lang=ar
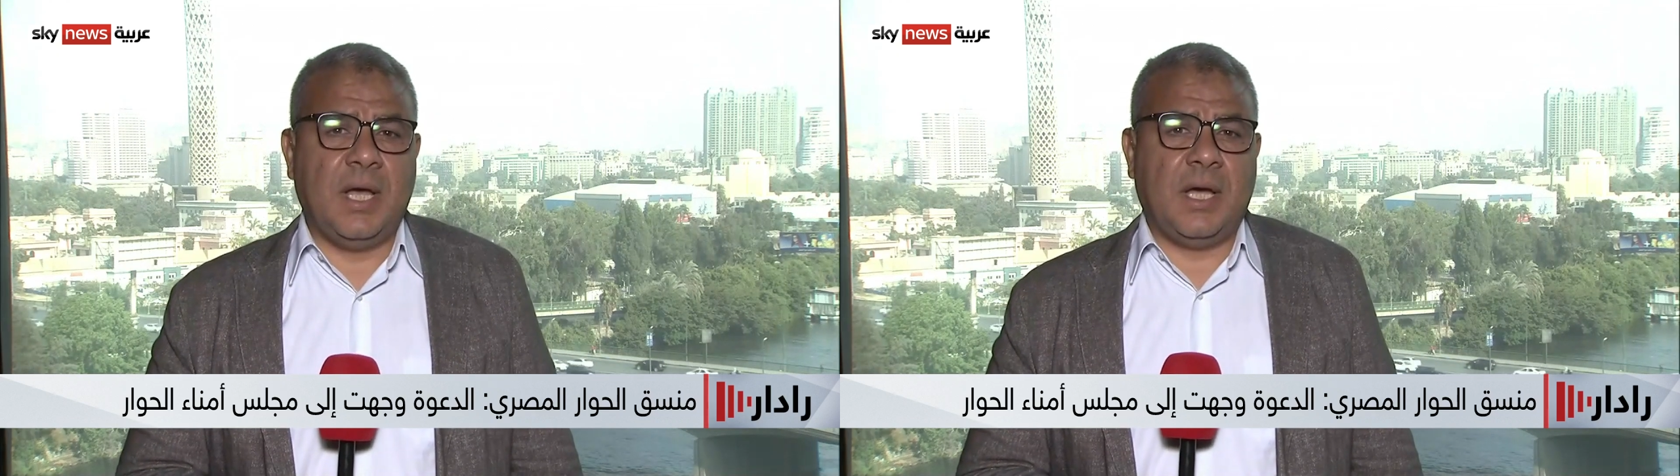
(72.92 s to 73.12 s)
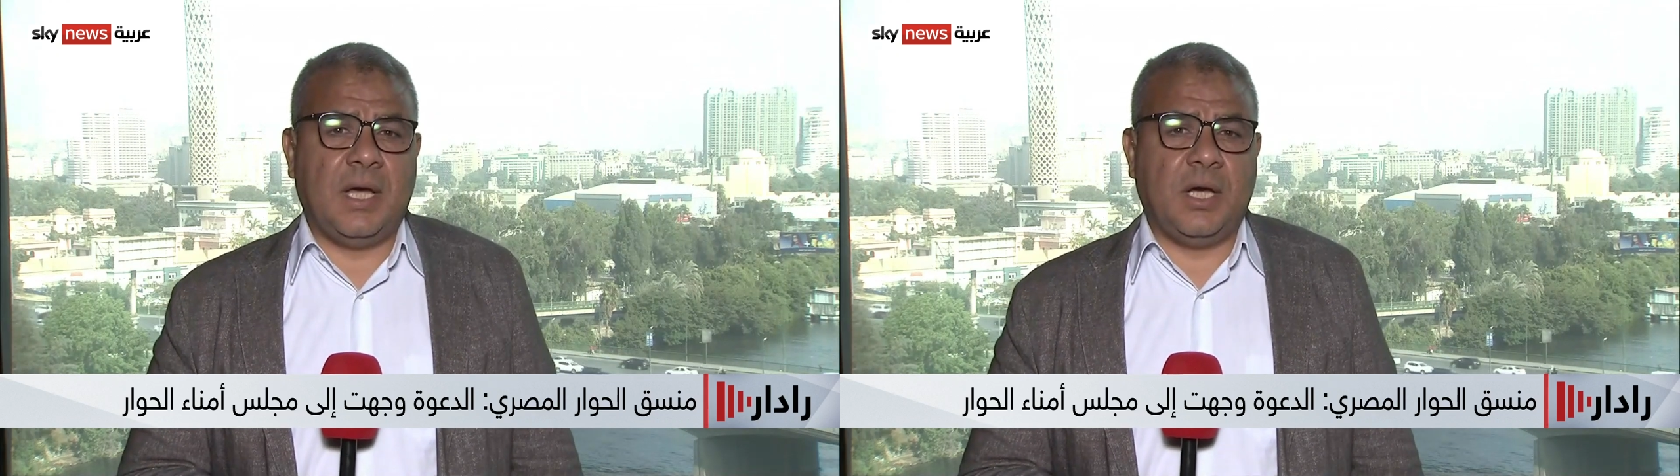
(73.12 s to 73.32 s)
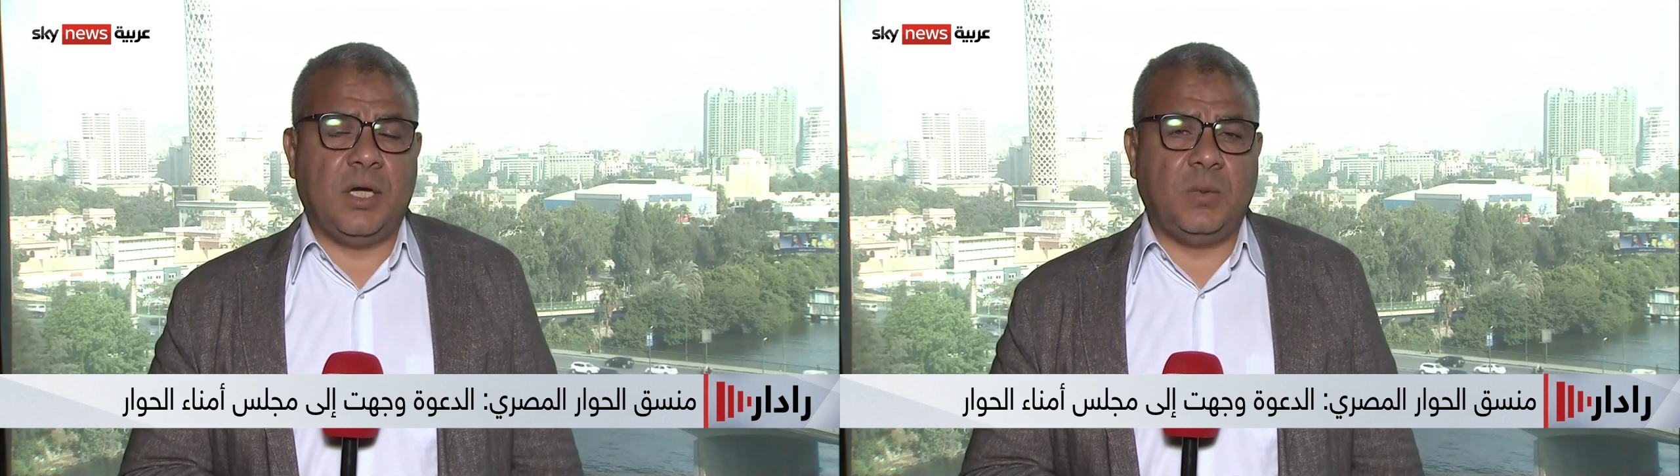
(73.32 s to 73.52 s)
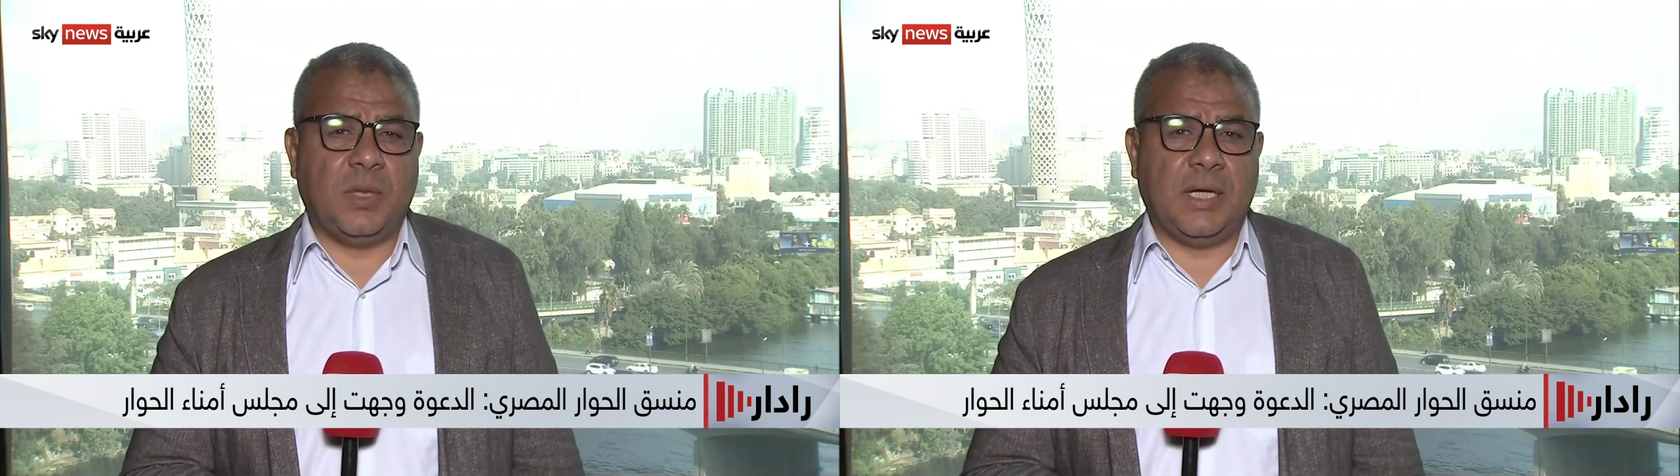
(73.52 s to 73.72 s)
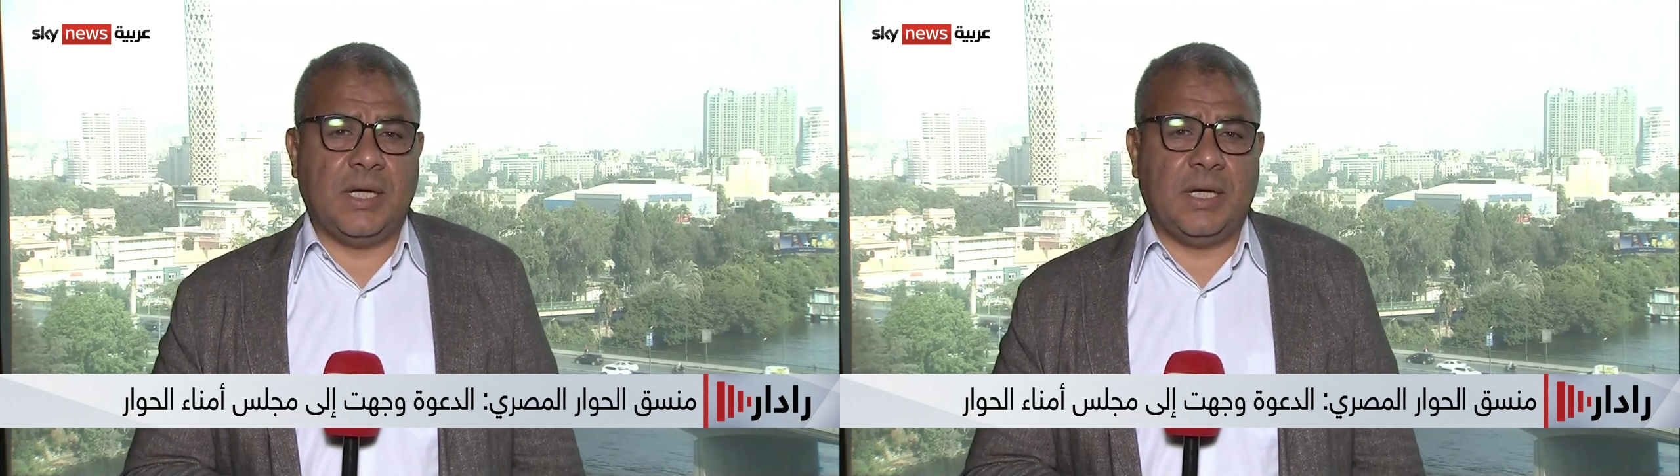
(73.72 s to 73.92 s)
آه، هو
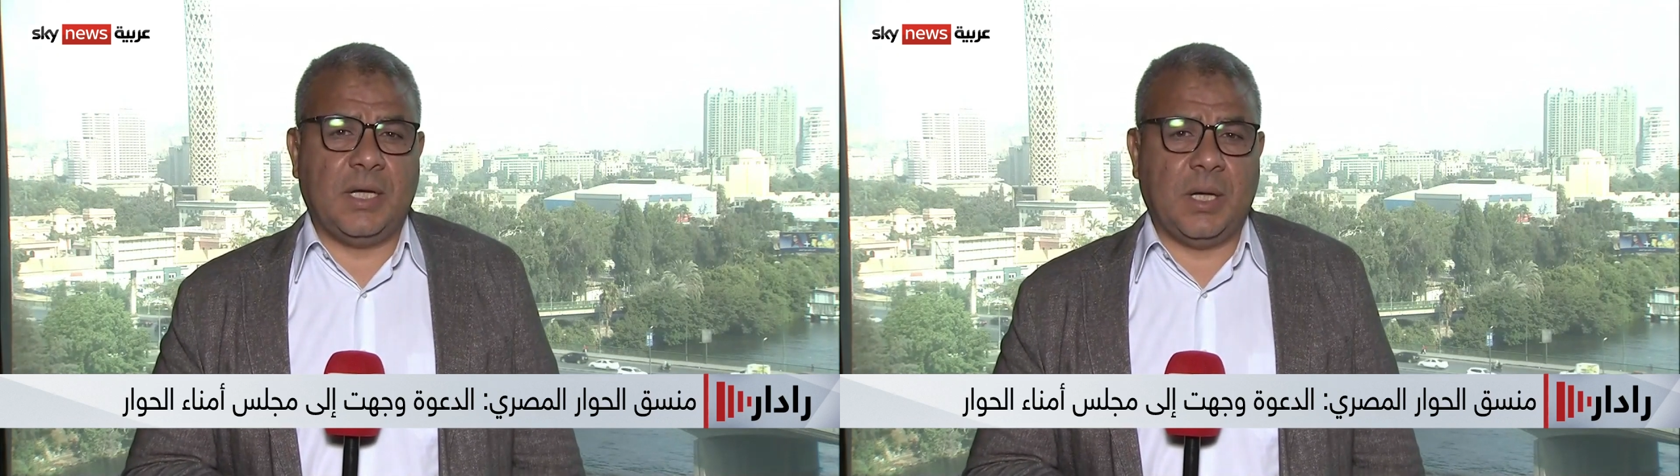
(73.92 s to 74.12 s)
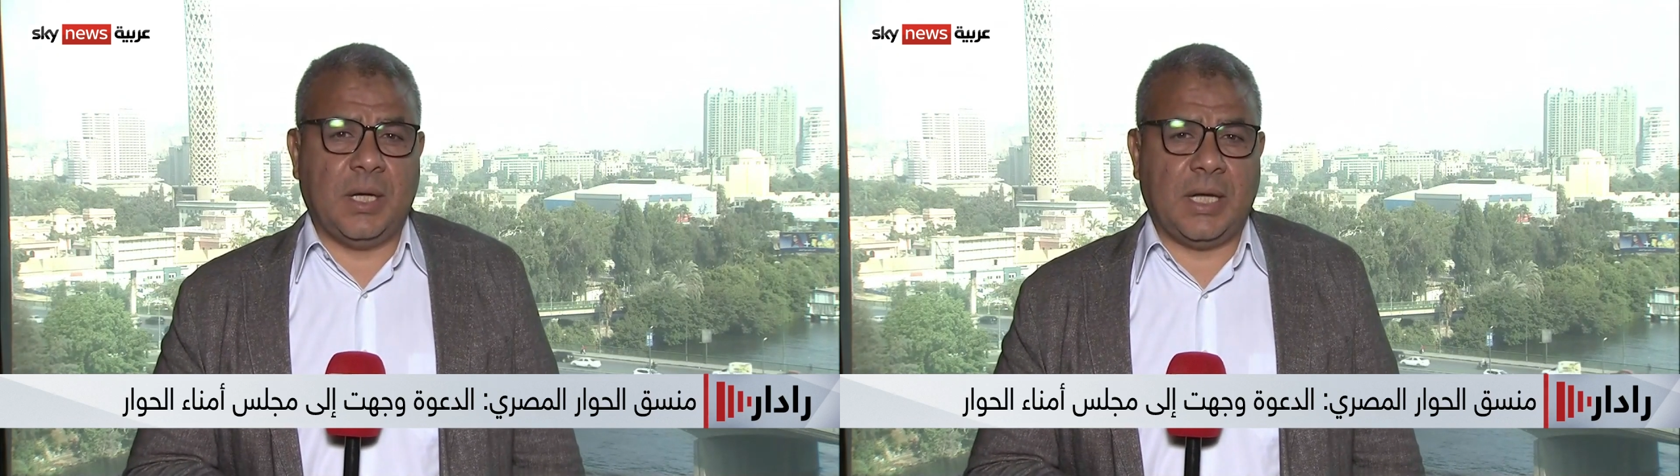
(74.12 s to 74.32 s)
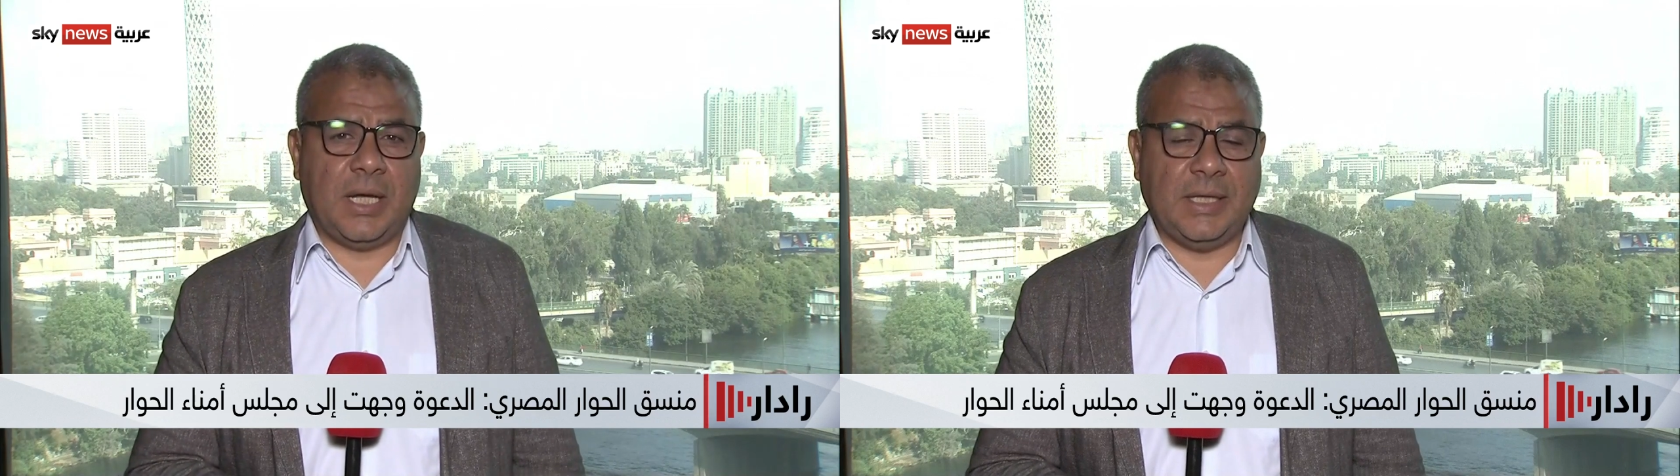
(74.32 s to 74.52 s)
آه، آه،